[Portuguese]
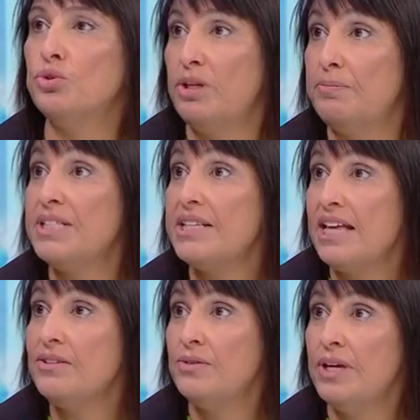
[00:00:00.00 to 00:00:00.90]
do ano
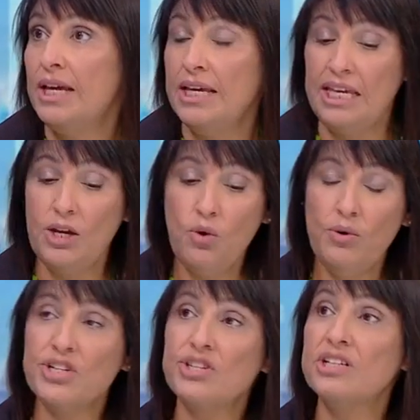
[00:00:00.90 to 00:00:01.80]
passado e
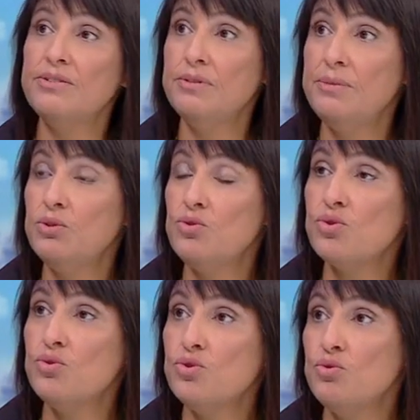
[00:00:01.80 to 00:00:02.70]
com este agravamento
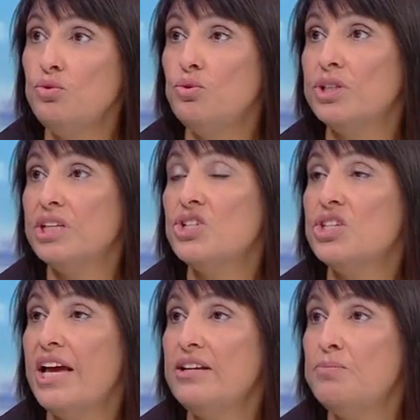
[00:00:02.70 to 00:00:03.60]
dos custos, o lucro
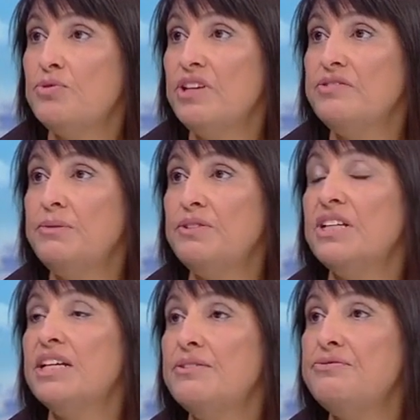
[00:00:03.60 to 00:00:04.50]
deste ano provavelmente
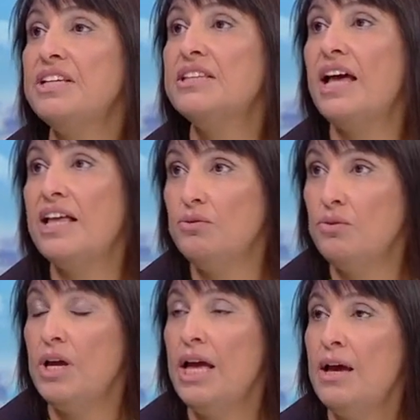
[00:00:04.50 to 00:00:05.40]
vai estar
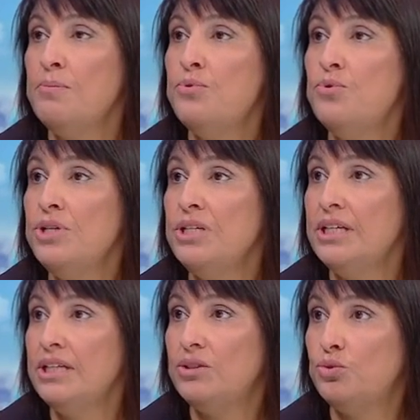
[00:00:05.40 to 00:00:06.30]
afetado por uh,
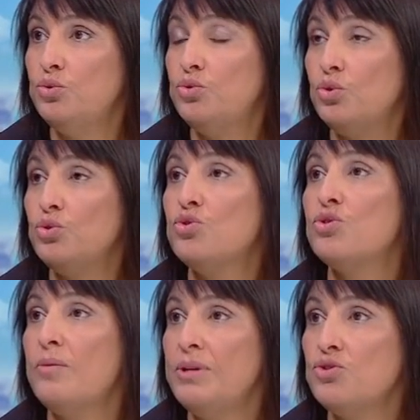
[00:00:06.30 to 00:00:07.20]
todos
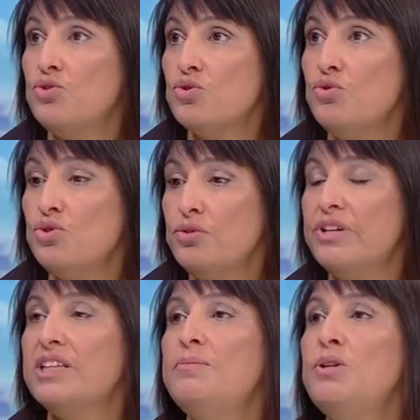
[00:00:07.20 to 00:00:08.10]
os aumentos dos custos, o que
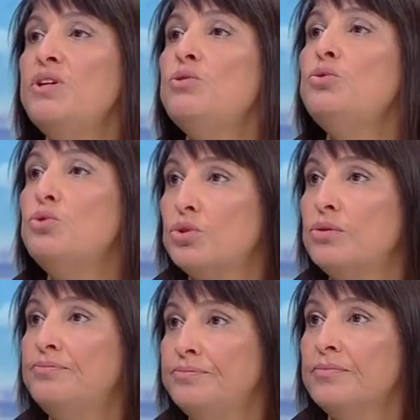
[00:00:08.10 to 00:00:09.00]
vai diminuir o
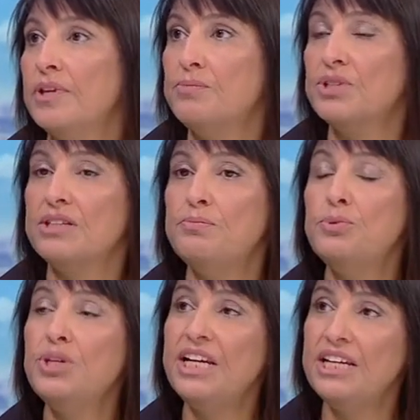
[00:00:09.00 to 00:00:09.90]
lucro. Portanto,
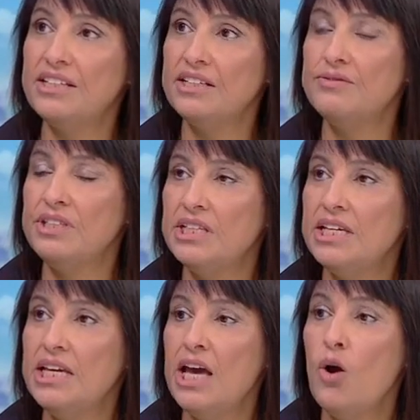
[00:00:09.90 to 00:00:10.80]
poderia ter havido
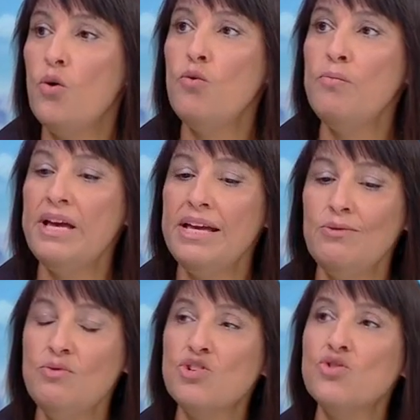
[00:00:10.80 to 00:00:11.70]
aqui uma,
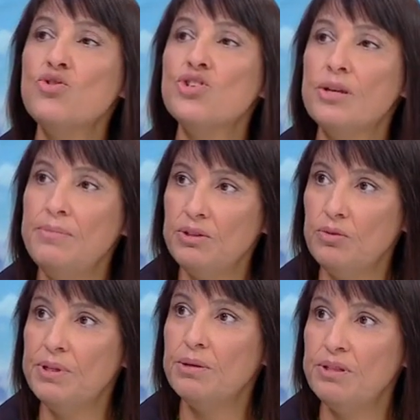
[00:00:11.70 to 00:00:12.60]
um
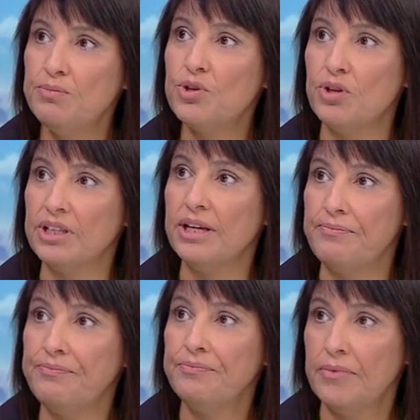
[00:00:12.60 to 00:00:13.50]
ajustamento do pagamento por conta
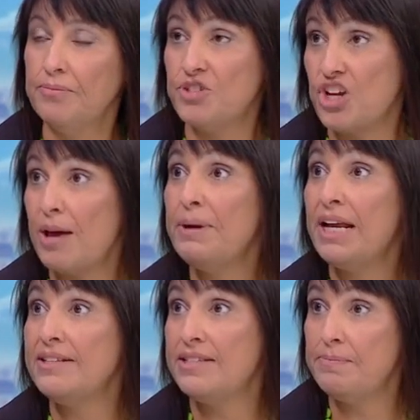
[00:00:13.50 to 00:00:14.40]
já
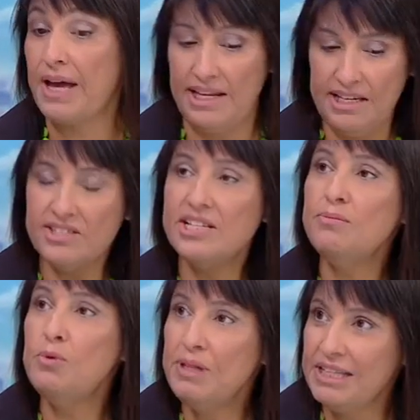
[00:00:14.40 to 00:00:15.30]
para antecipar. E esse
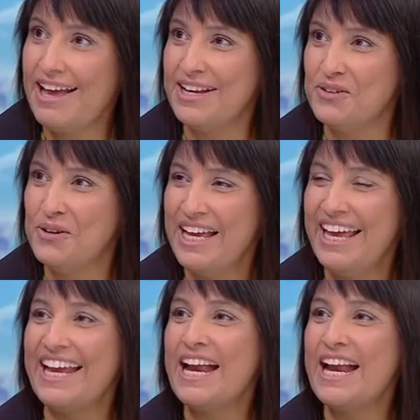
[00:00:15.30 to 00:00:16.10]
era momentâneo, era